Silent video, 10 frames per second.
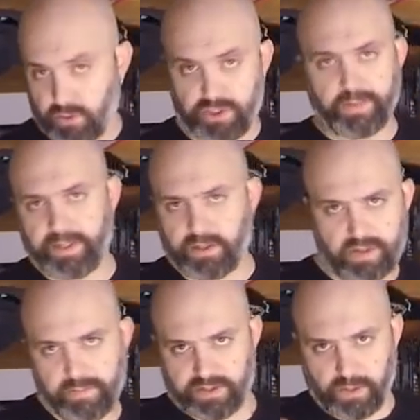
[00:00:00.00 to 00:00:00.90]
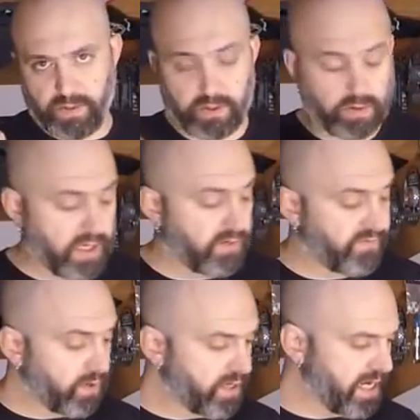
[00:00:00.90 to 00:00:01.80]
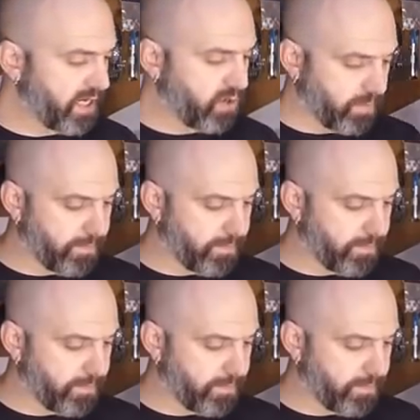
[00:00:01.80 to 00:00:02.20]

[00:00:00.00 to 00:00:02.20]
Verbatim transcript: logicamente sempre seguendo il filone Lego,